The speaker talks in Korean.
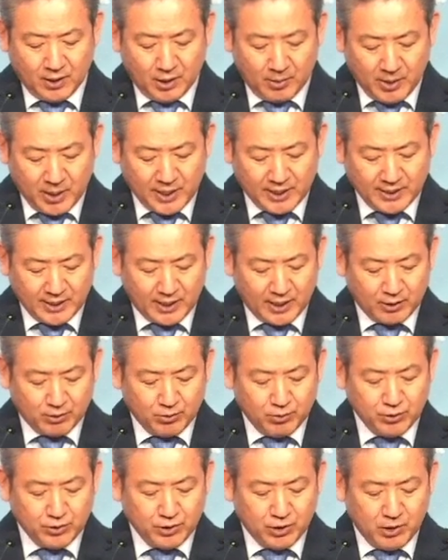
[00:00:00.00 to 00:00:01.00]
거만한
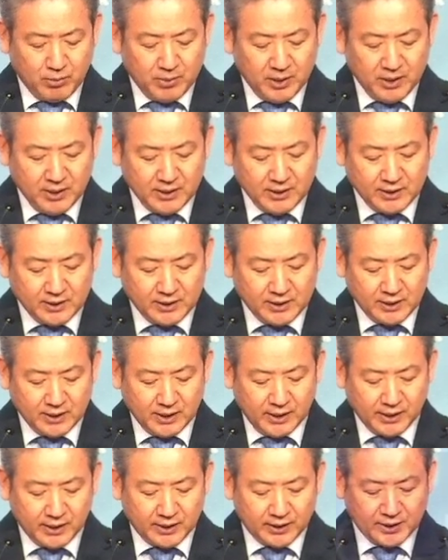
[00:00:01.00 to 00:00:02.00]
자는 꾸지럼을
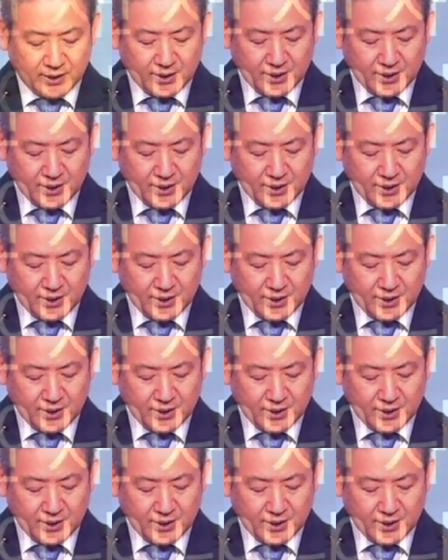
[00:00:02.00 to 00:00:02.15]
즐겨